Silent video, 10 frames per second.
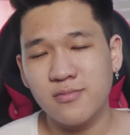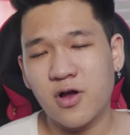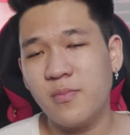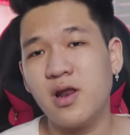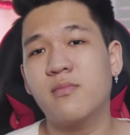
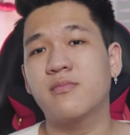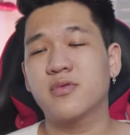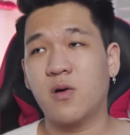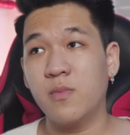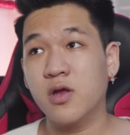Không biết là
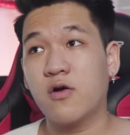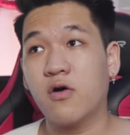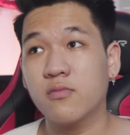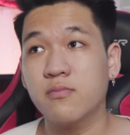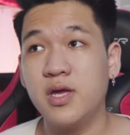giọng mình
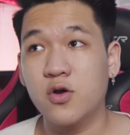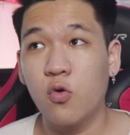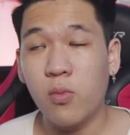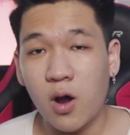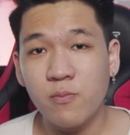còn bị
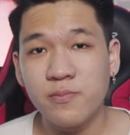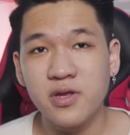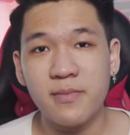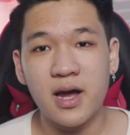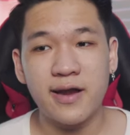cúm không
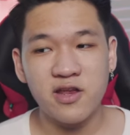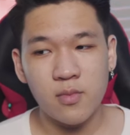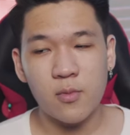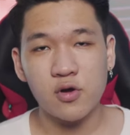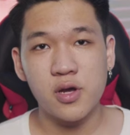Nhưng mà nếu như
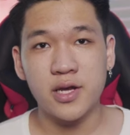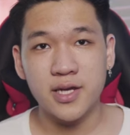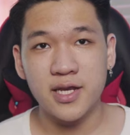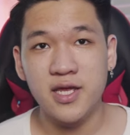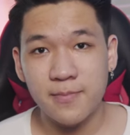mà mọi người nghe
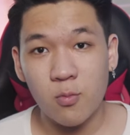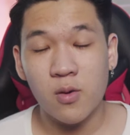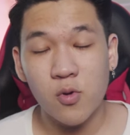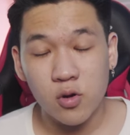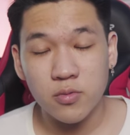thấy thì mong
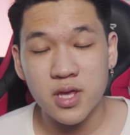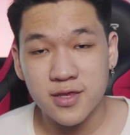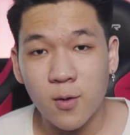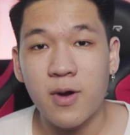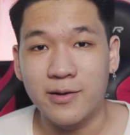là mọi người cũng sẽ
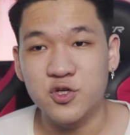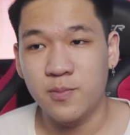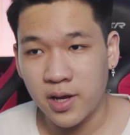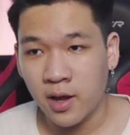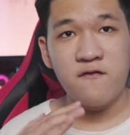thông cảm cho
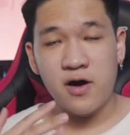mình